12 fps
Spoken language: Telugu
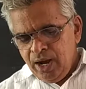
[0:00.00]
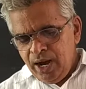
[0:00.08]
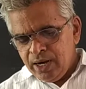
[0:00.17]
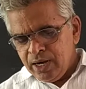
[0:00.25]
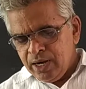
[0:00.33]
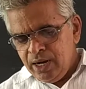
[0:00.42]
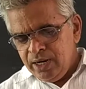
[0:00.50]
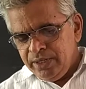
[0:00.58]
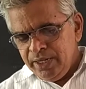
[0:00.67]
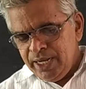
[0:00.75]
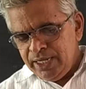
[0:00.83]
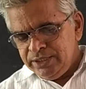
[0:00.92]

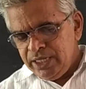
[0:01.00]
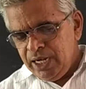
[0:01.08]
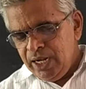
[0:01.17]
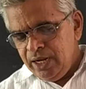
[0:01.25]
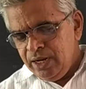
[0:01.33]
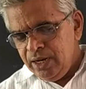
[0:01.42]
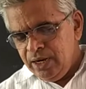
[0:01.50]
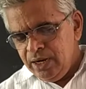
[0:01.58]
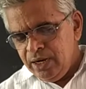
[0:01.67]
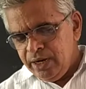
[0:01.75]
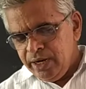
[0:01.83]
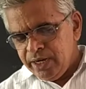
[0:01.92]
ఆర్కాన్యాజా
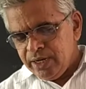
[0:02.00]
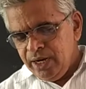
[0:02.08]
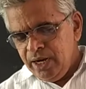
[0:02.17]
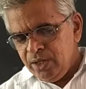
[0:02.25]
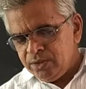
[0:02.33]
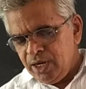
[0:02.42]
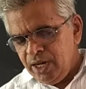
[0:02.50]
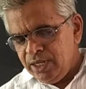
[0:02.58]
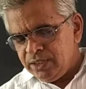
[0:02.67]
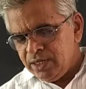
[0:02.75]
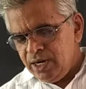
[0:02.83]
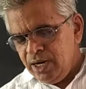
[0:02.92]
ఇటలీలో
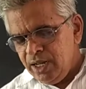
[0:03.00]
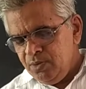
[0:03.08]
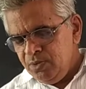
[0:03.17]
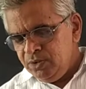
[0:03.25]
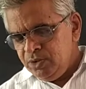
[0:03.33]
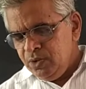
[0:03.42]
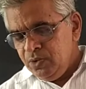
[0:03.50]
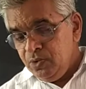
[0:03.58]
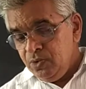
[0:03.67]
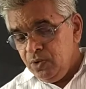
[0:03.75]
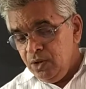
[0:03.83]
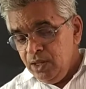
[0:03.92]
ఎత్తడానికి ముందు
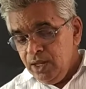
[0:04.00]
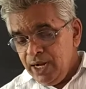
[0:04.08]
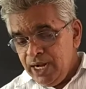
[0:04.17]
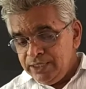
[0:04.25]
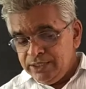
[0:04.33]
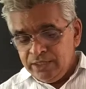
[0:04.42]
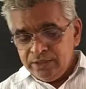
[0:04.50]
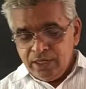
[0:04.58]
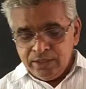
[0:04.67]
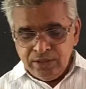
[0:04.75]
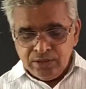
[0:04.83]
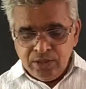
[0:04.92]
అజంతా
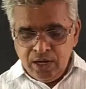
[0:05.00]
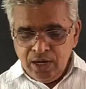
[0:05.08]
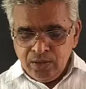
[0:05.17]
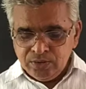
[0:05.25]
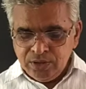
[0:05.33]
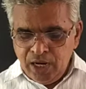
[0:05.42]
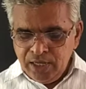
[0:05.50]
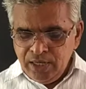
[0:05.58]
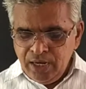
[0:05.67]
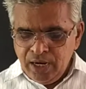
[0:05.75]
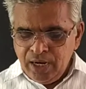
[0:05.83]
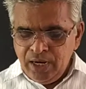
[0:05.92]
చిత్రాలకు సాటి
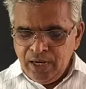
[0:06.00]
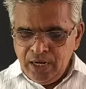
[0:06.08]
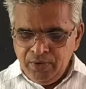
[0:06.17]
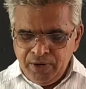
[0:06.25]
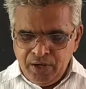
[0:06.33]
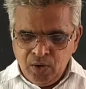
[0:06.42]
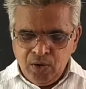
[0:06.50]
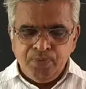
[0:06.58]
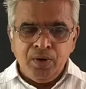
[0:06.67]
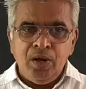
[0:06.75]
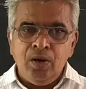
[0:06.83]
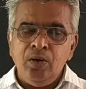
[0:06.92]
రాగలిగినవి
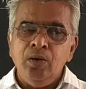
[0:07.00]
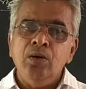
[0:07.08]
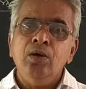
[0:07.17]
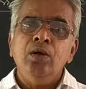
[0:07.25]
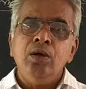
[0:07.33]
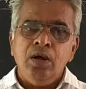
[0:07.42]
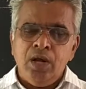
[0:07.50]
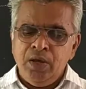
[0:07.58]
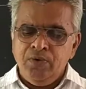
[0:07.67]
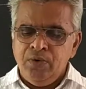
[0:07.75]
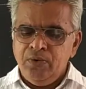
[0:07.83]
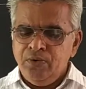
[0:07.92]
యూరప్లో
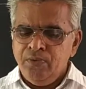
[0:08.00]
లేవు